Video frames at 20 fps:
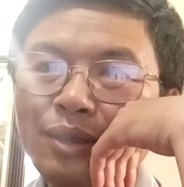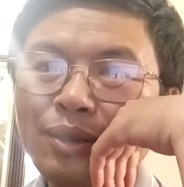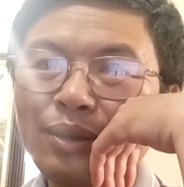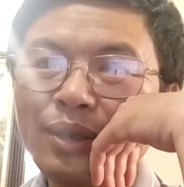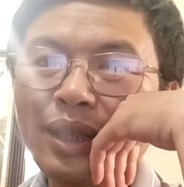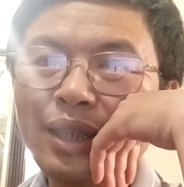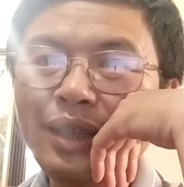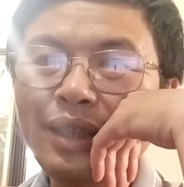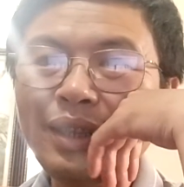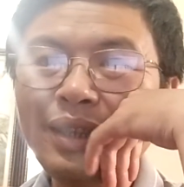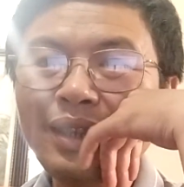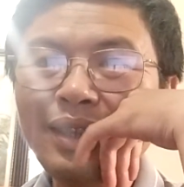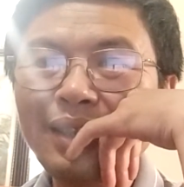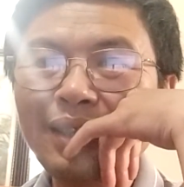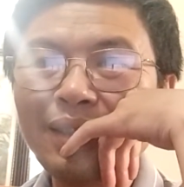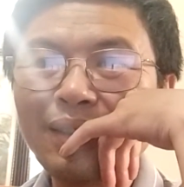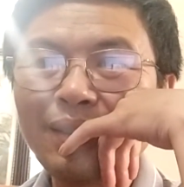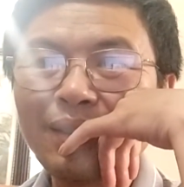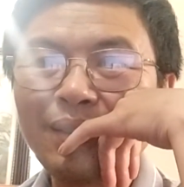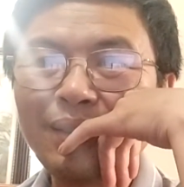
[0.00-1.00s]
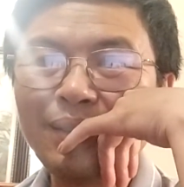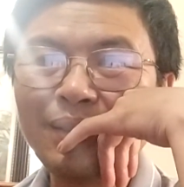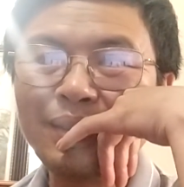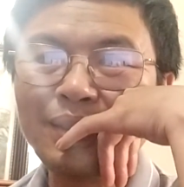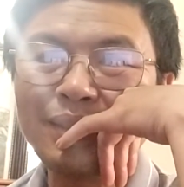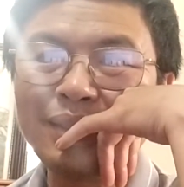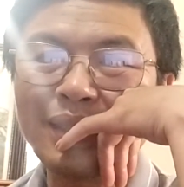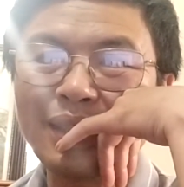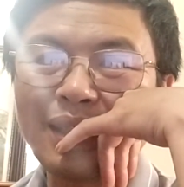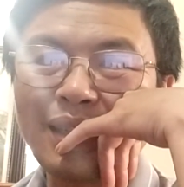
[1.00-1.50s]
tôi thấy
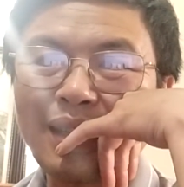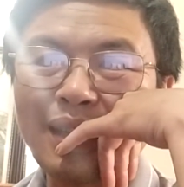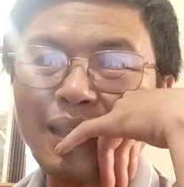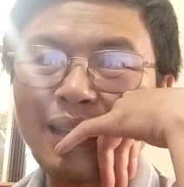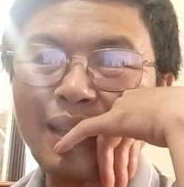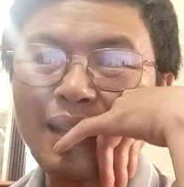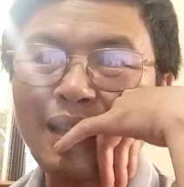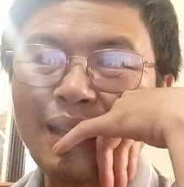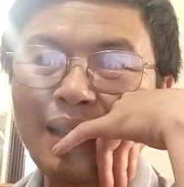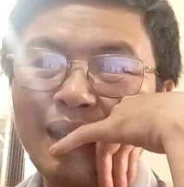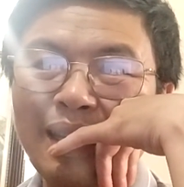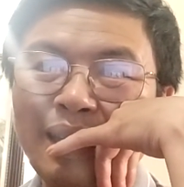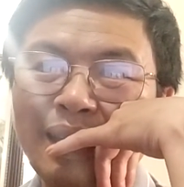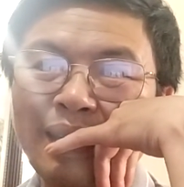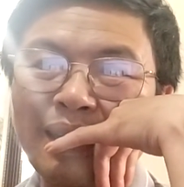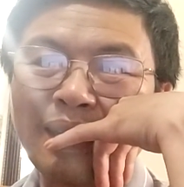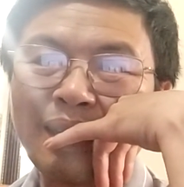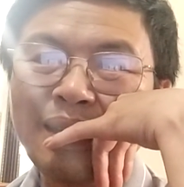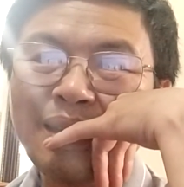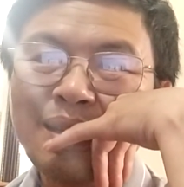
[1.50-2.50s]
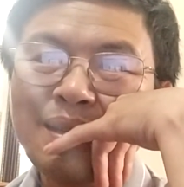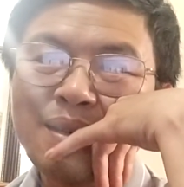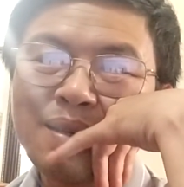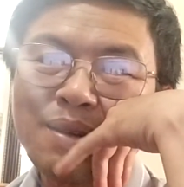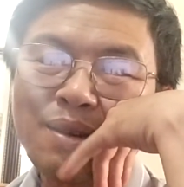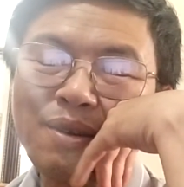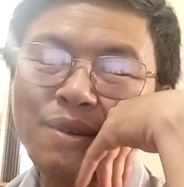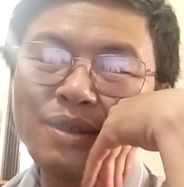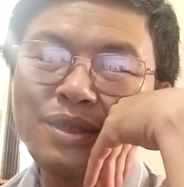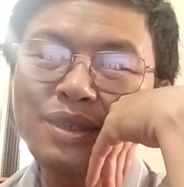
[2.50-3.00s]
nó rất là
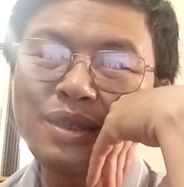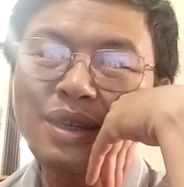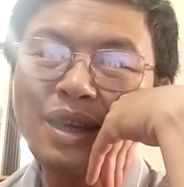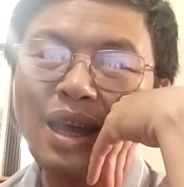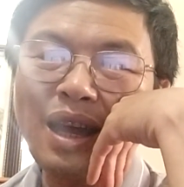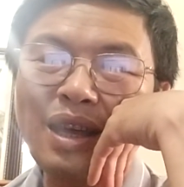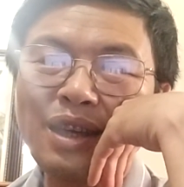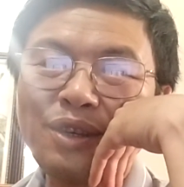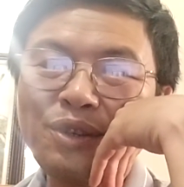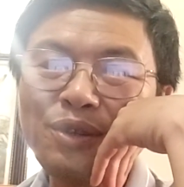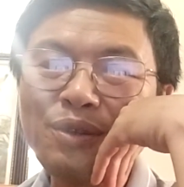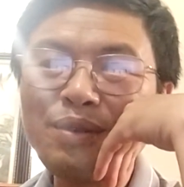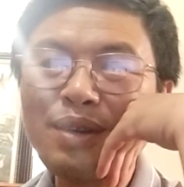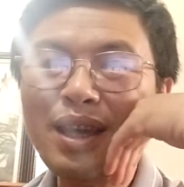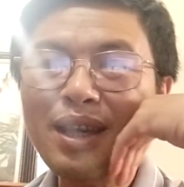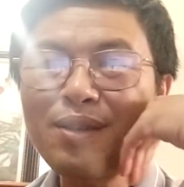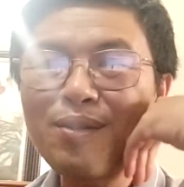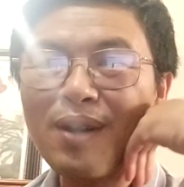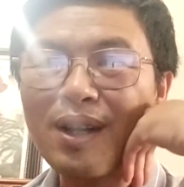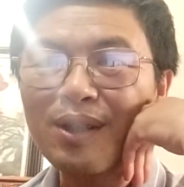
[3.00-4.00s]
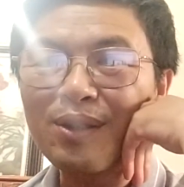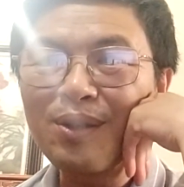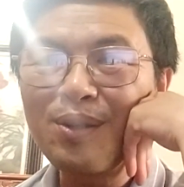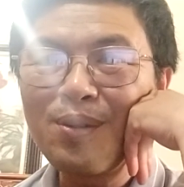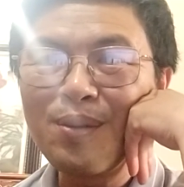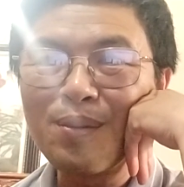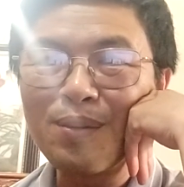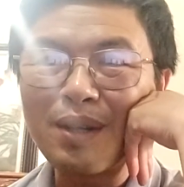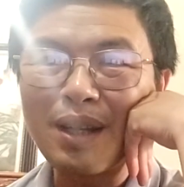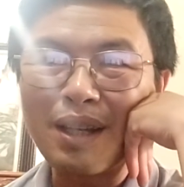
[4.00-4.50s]
có những cái đối với anh Hoàng Duy
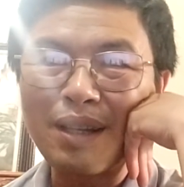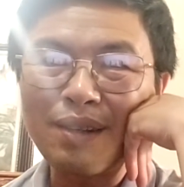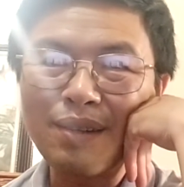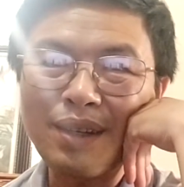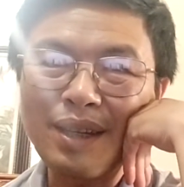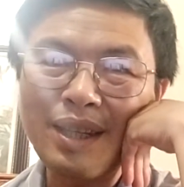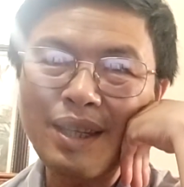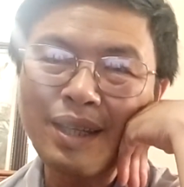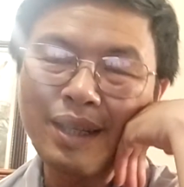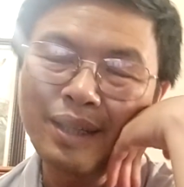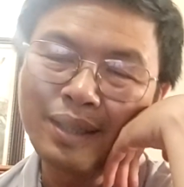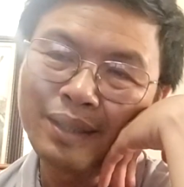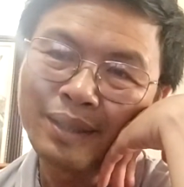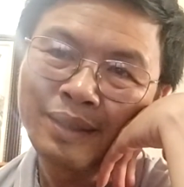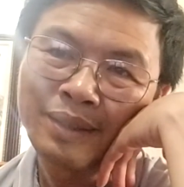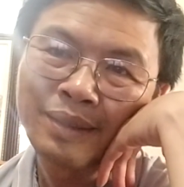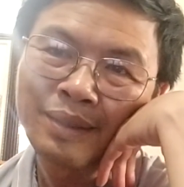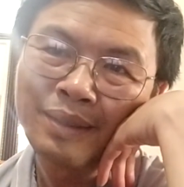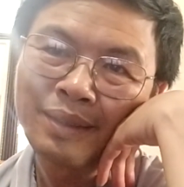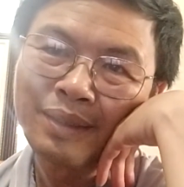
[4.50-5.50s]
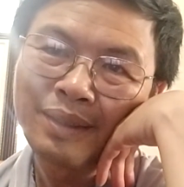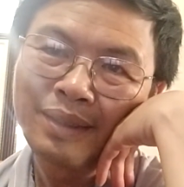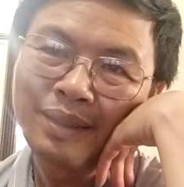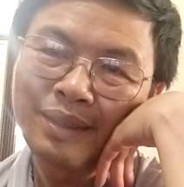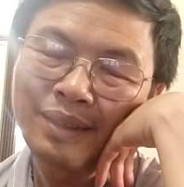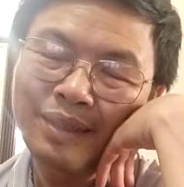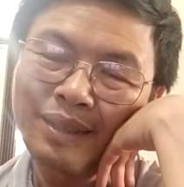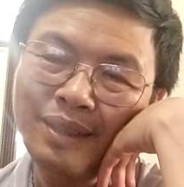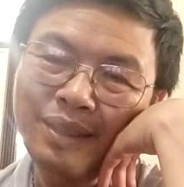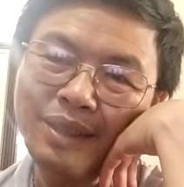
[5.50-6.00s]
Hùng này nữa
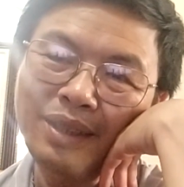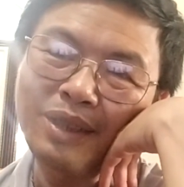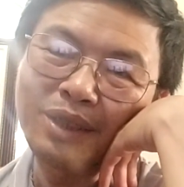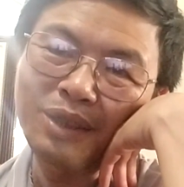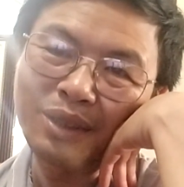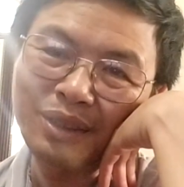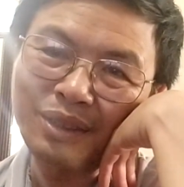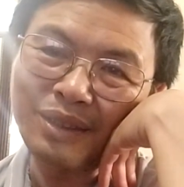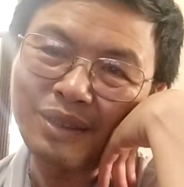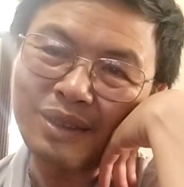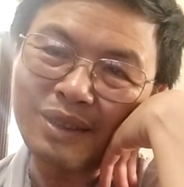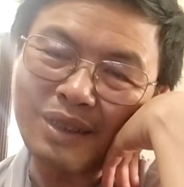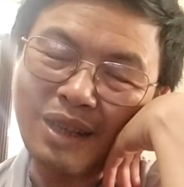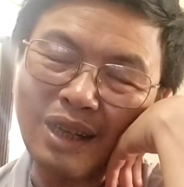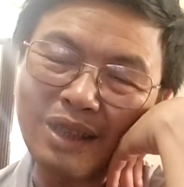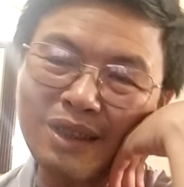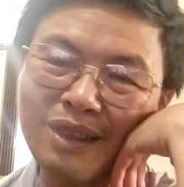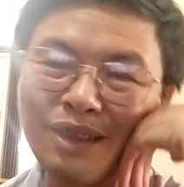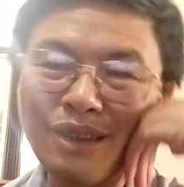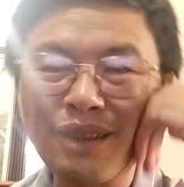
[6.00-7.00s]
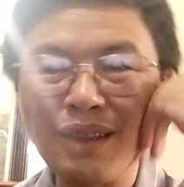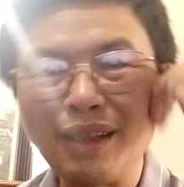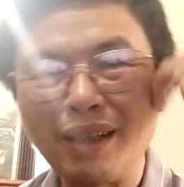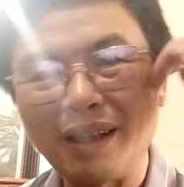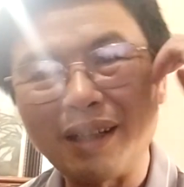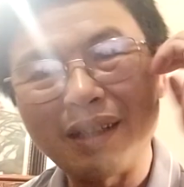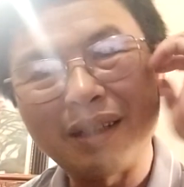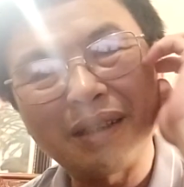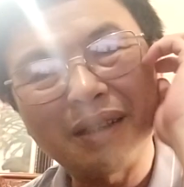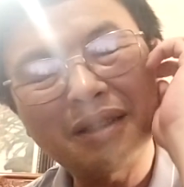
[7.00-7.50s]
Thế thì căn cứ
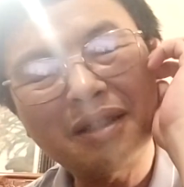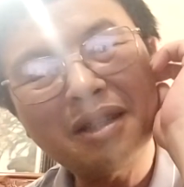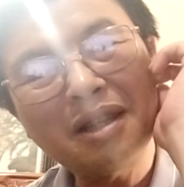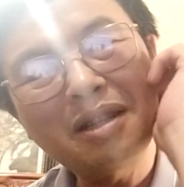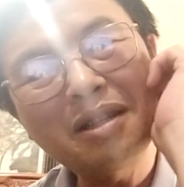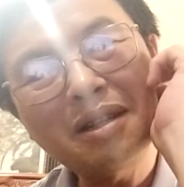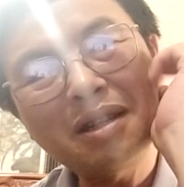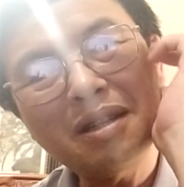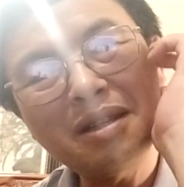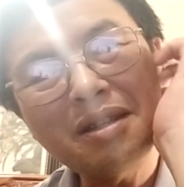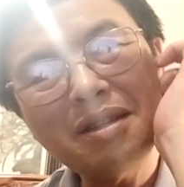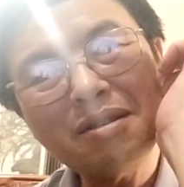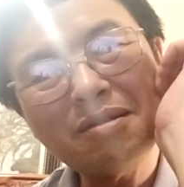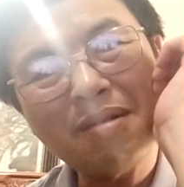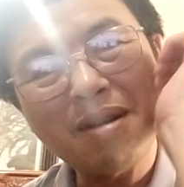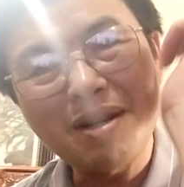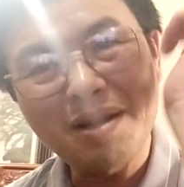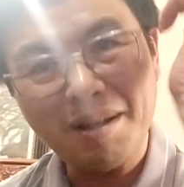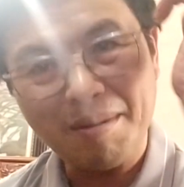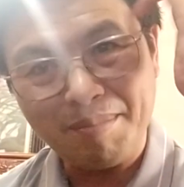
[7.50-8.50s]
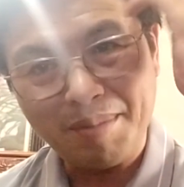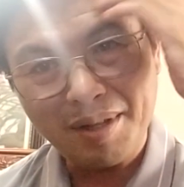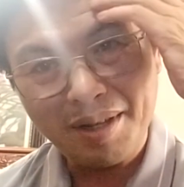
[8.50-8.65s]
ở trên cái quan điểm